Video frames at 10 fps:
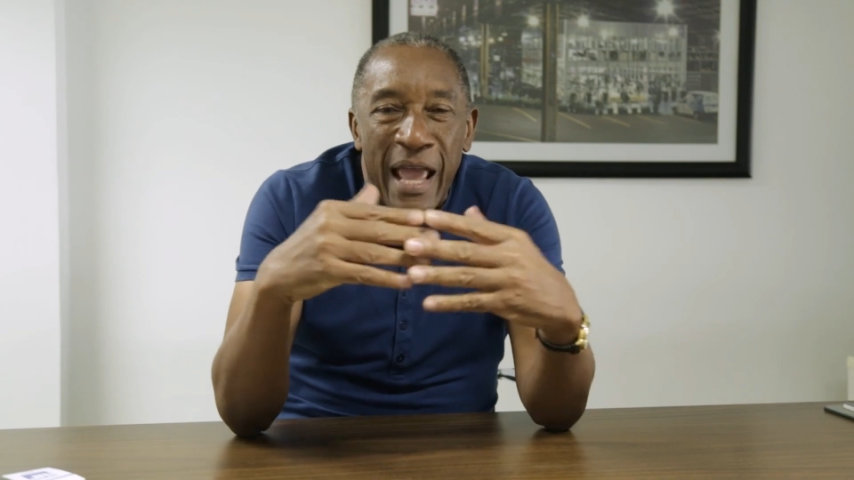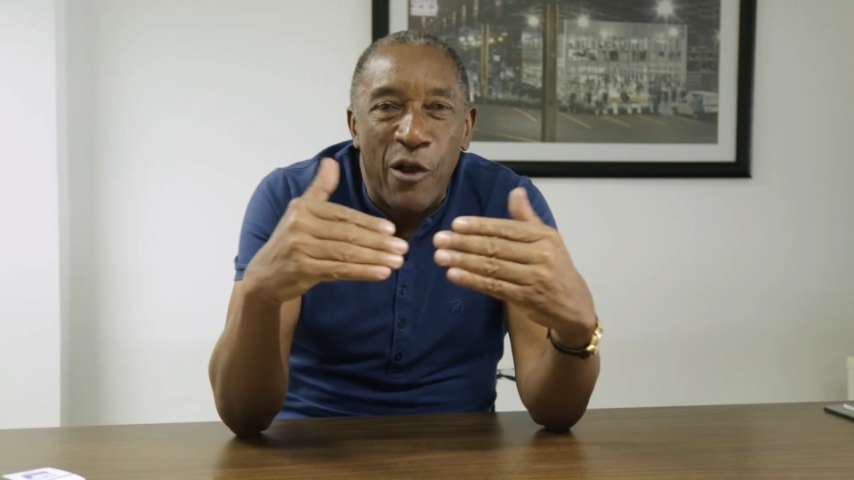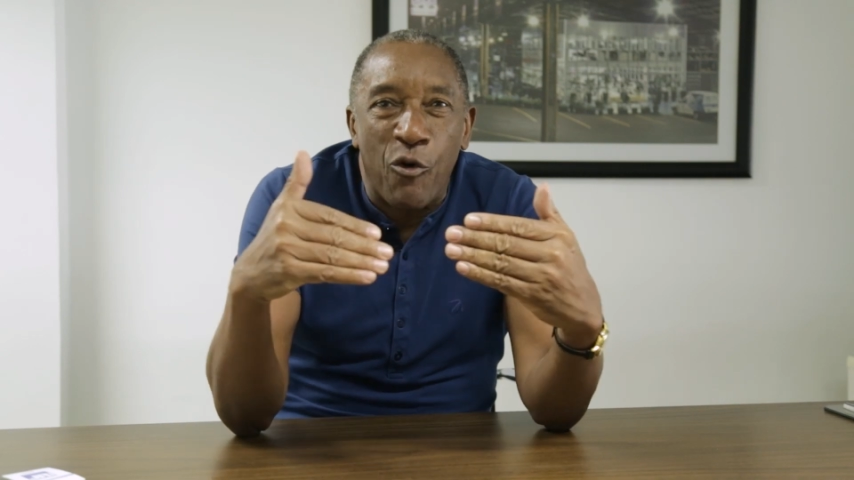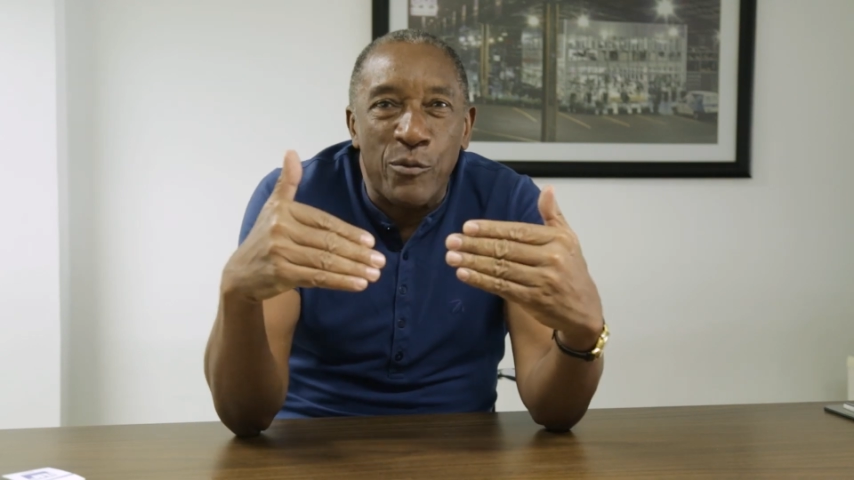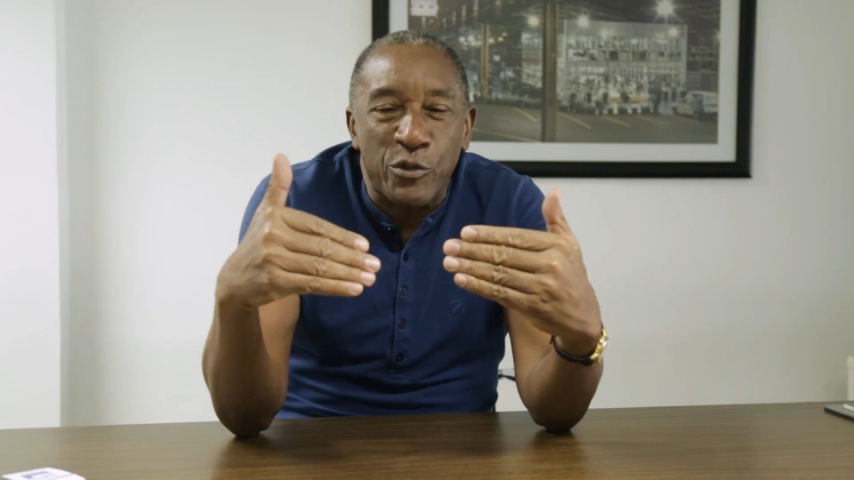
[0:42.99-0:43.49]

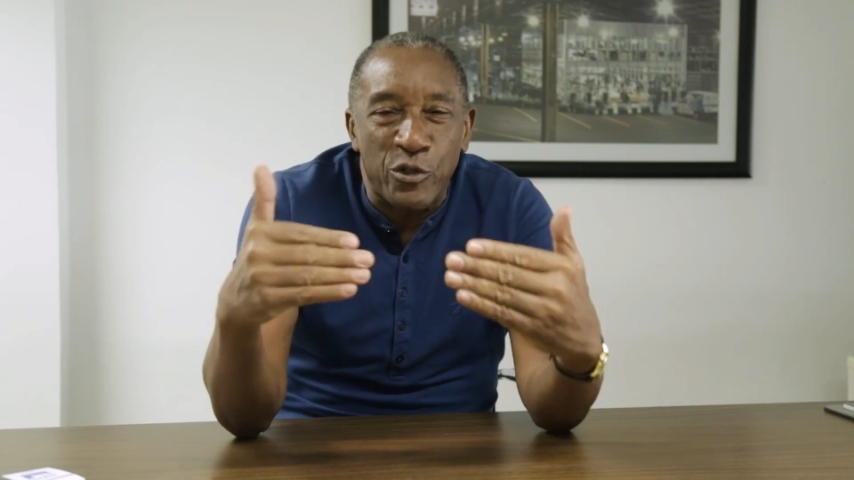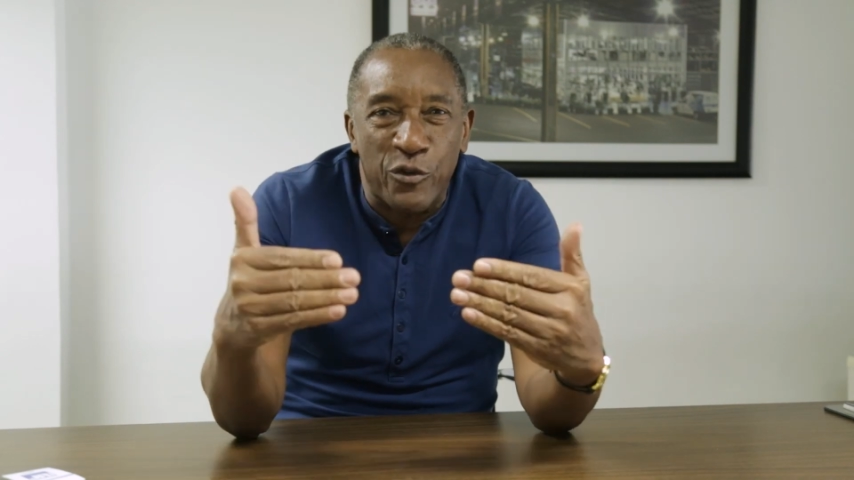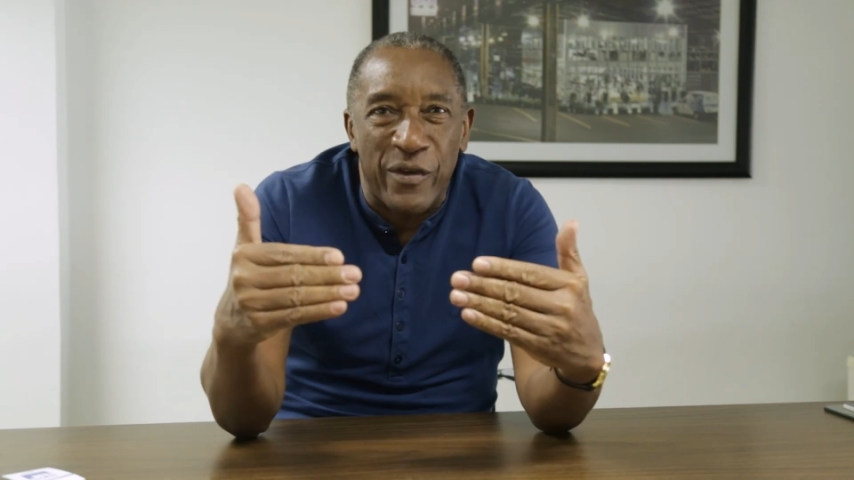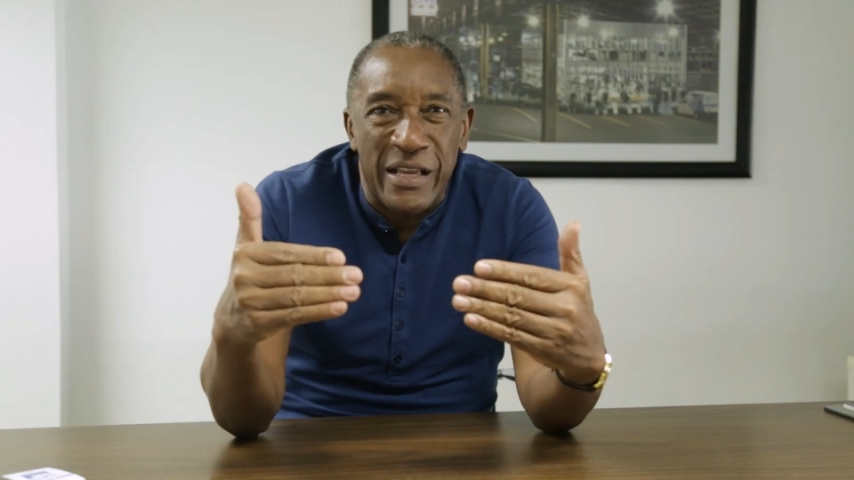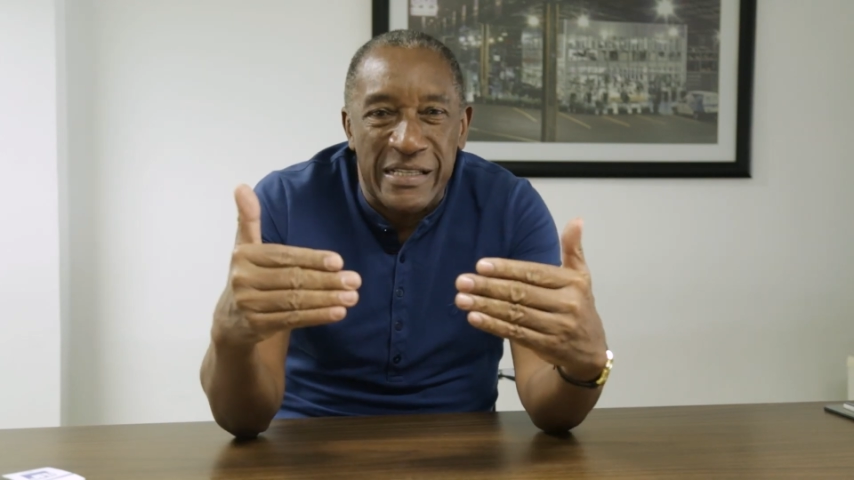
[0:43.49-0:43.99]
é como se eu
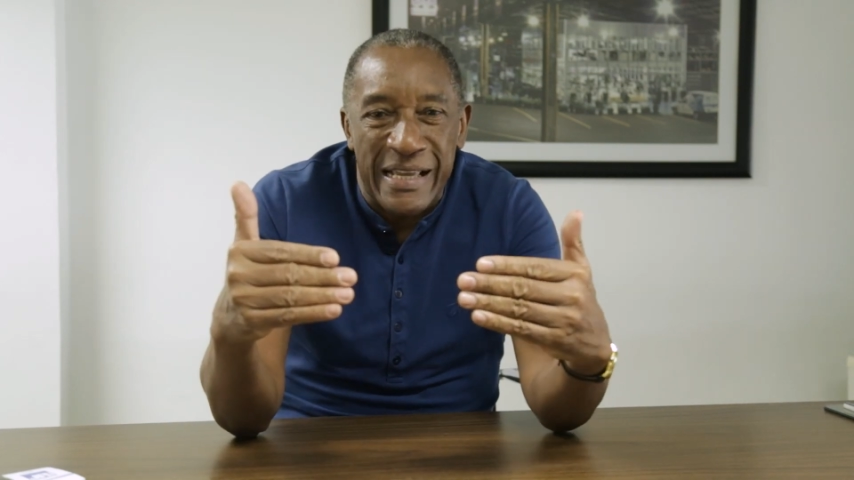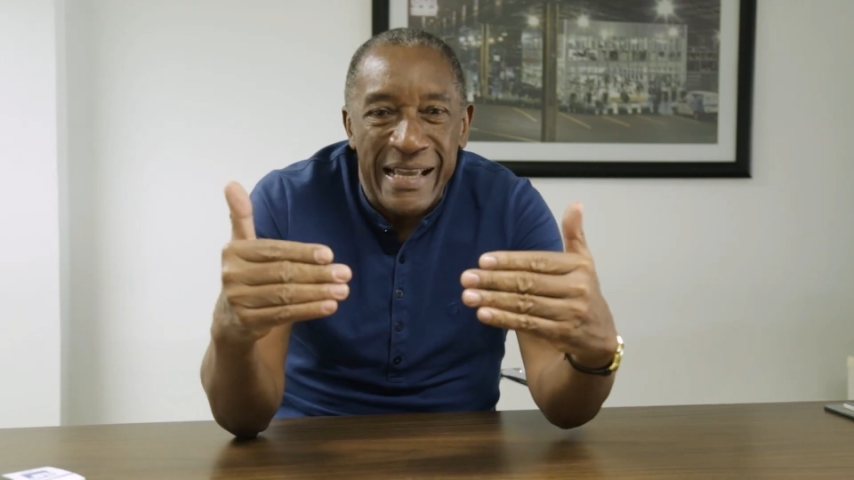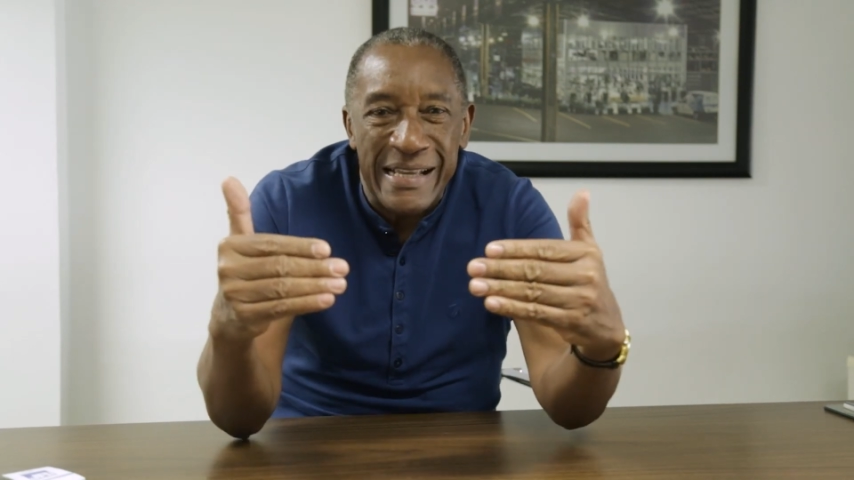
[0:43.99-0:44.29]
estivesse